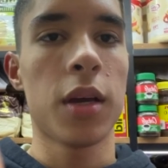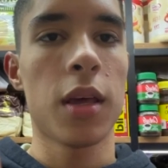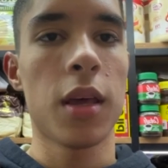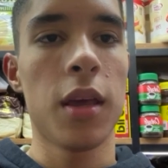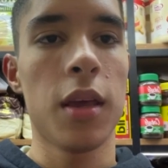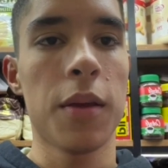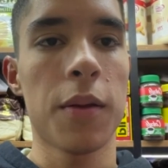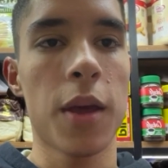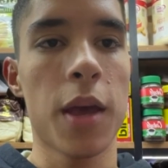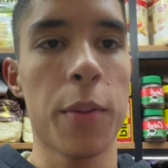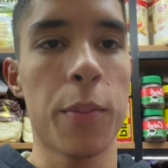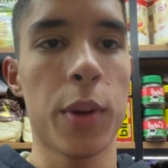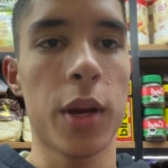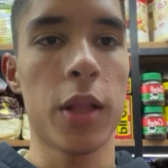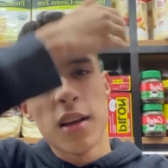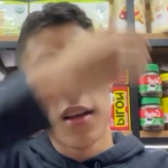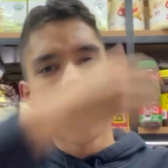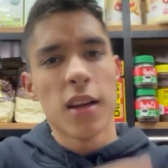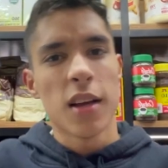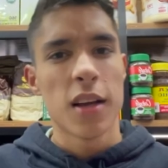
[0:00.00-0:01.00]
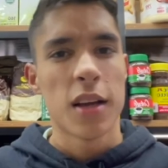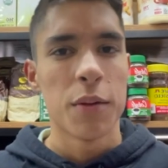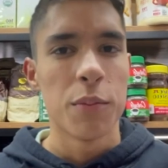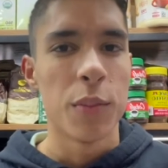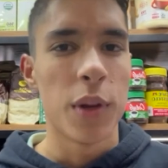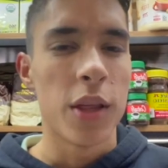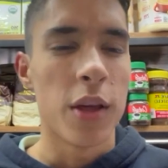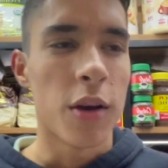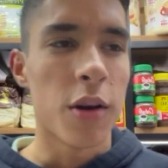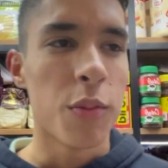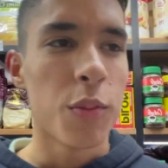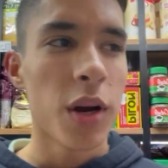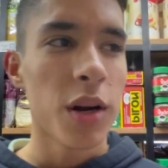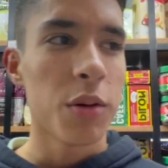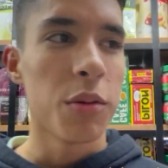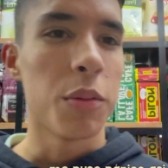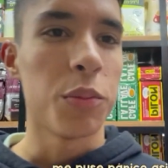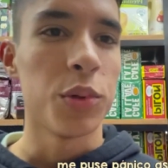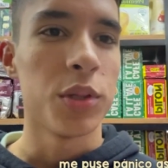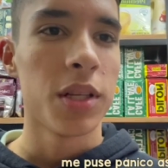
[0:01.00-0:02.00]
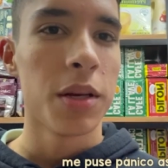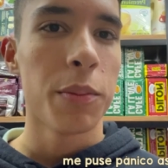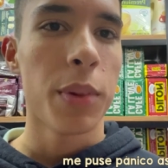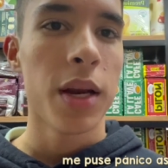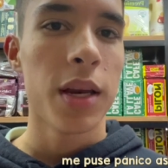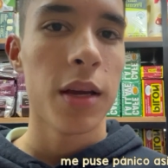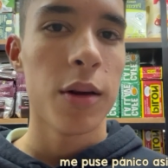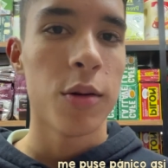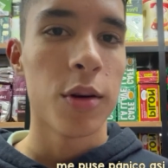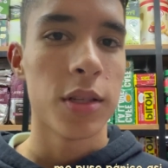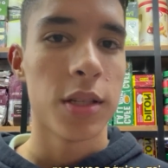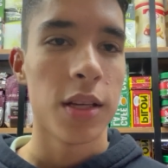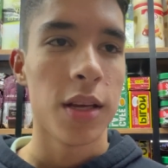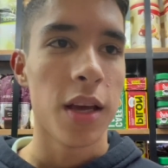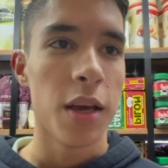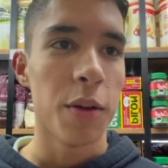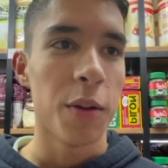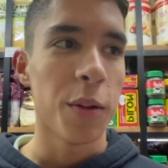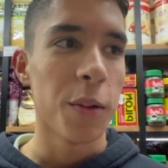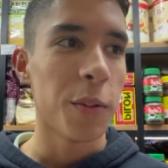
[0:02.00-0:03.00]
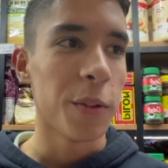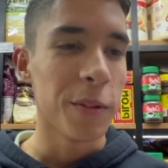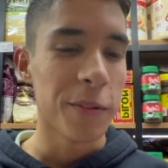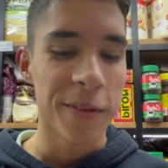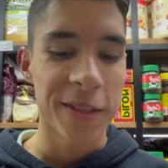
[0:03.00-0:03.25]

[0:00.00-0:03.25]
aquí, esperando. Me dio como algo, me puse pánico así. Eh, eh,